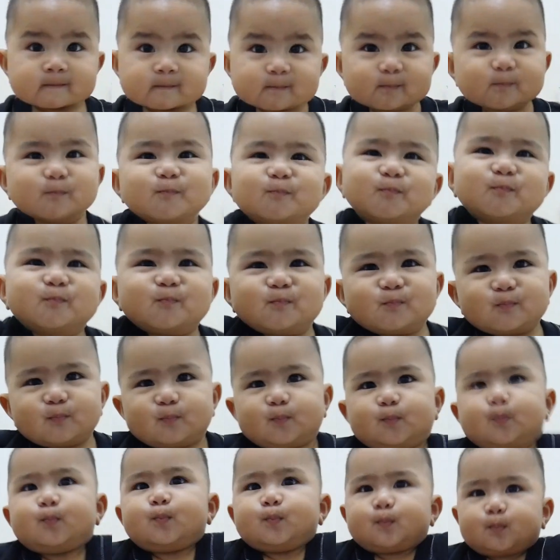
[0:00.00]
Hmm.
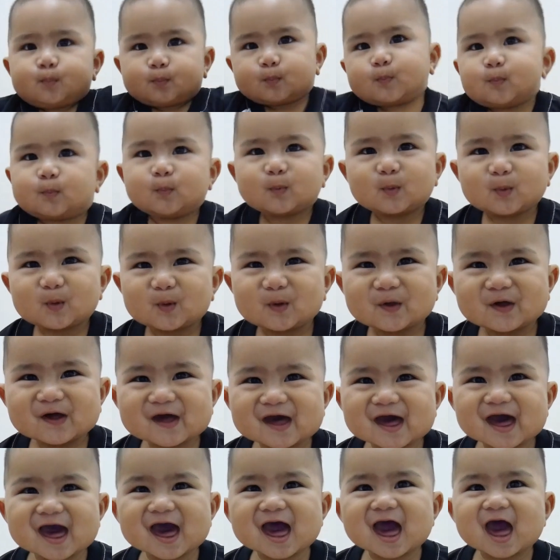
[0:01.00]
Kita
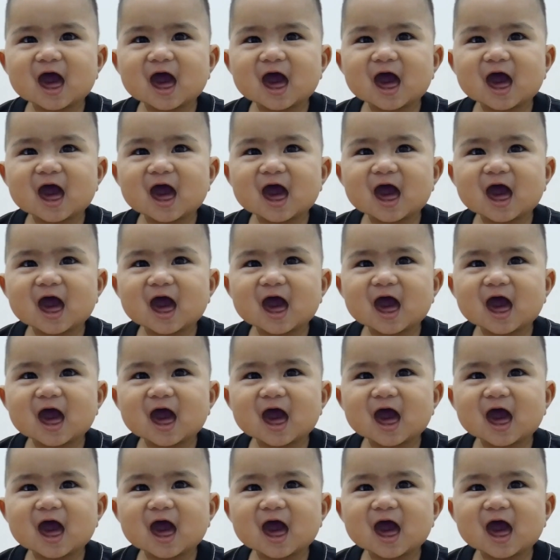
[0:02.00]
makan